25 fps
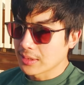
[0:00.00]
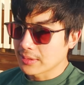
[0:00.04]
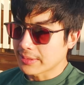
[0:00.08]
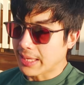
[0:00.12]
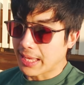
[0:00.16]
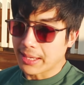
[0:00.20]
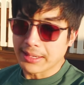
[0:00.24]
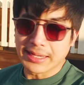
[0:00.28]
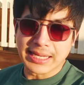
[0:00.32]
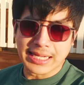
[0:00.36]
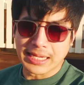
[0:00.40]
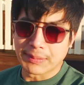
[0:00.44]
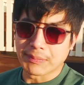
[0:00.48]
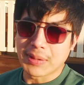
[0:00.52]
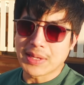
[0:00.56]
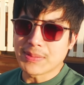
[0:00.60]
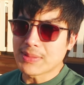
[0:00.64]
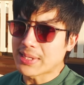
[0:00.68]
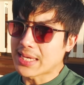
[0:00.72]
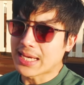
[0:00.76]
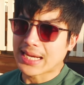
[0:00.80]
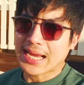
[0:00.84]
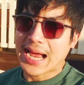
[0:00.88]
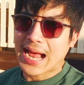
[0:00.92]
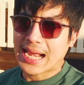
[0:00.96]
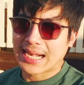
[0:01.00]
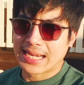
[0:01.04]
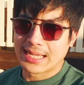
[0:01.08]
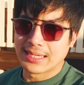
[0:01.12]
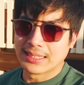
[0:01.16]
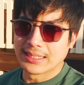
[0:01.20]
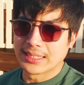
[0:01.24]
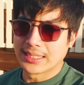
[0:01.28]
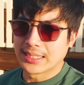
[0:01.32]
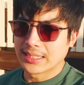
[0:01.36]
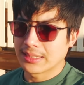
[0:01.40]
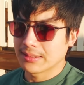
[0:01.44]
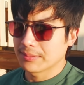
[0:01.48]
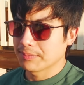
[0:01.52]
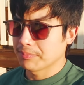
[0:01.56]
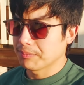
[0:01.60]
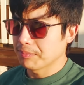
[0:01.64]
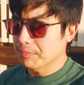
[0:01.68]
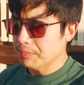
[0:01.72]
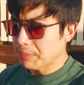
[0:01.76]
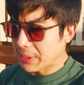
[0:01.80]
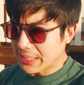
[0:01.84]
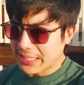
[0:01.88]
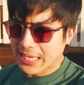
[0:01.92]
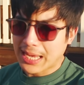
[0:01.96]
แต่หนิงไม่มีอาการอะไรเลย
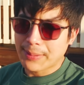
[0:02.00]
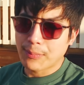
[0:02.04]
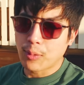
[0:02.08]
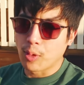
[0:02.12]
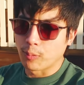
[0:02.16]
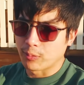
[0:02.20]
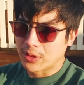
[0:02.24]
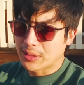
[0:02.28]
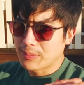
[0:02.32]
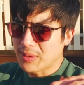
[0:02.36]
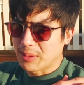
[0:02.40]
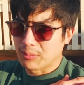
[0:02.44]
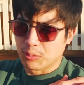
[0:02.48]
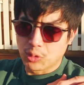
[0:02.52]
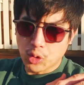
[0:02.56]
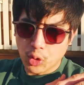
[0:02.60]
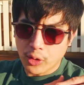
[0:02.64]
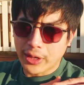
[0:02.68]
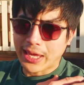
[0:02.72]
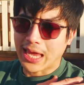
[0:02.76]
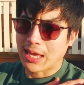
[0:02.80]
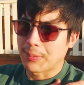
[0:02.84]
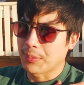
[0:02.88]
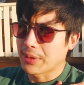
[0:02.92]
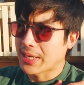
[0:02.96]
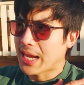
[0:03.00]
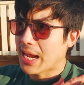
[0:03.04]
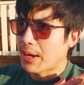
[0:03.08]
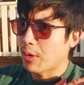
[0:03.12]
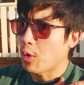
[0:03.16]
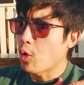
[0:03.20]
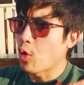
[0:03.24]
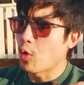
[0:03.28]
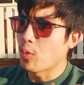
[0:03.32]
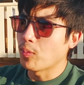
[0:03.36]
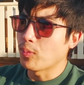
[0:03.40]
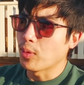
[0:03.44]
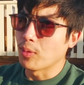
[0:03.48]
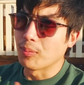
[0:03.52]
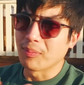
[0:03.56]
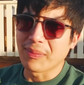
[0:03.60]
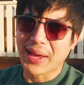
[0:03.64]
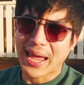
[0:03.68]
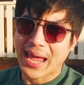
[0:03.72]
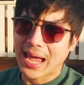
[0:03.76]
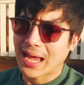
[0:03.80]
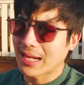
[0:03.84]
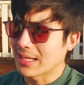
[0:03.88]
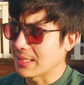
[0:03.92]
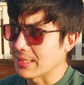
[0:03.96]
เป็นแค่ผมที่แบบยกแขนไม่ได้คง ผม
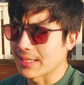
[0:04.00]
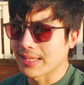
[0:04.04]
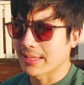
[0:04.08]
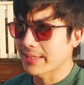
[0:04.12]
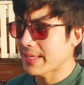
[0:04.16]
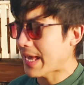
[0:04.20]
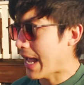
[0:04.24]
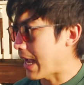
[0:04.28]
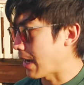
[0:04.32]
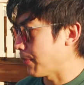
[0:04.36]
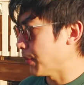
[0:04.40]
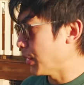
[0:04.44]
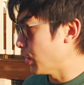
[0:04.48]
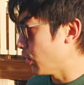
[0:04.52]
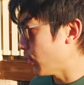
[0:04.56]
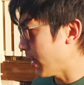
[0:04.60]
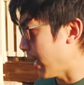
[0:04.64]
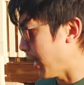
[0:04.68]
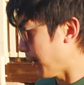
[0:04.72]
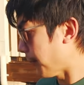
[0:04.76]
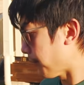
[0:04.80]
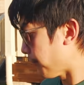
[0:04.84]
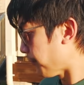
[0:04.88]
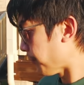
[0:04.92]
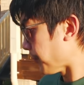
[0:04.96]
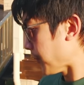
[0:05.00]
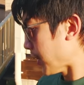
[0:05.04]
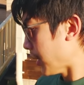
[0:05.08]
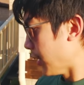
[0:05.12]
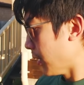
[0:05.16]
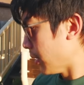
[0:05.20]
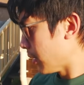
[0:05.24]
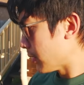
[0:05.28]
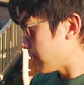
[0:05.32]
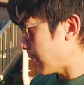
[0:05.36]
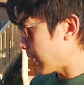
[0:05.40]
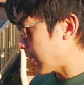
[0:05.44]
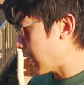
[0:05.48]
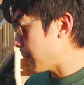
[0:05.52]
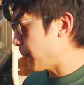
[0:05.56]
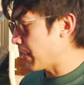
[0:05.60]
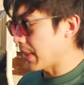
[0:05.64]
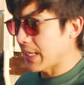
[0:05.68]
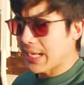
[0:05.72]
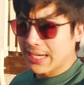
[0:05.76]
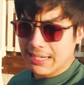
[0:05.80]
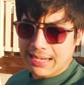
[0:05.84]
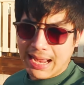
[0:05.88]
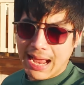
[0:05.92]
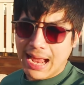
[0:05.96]
แพ้หรืออะไรอย่างไม่รู้แหละ นั่นก็เป็
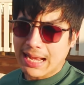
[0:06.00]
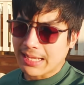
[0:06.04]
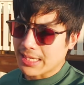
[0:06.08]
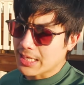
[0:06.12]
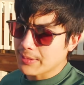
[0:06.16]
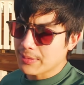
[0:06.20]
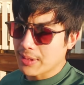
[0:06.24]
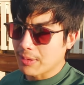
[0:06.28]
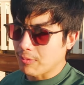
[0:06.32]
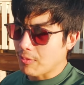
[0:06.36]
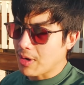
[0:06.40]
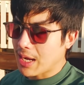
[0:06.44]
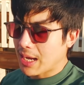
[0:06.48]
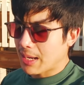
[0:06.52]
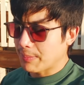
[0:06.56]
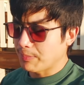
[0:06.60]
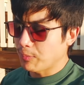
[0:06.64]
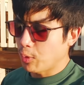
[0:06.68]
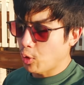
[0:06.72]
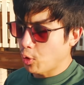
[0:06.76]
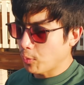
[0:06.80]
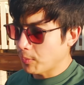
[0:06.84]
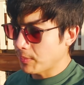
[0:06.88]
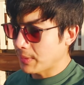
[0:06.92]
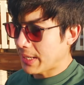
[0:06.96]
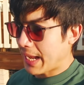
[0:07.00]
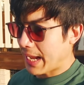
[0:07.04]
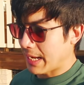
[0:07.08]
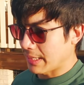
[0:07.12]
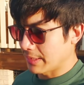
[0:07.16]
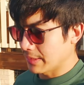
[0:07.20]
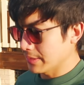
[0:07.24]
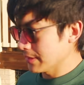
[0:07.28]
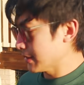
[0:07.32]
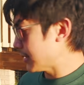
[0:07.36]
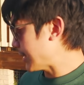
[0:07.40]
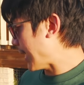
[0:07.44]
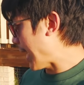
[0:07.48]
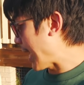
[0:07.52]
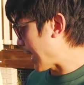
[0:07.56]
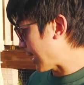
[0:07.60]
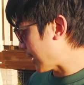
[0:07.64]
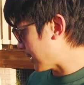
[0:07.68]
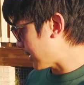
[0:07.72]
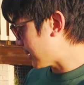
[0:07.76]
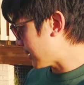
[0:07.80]
นอาการที่แบบว่าพบหลังจาก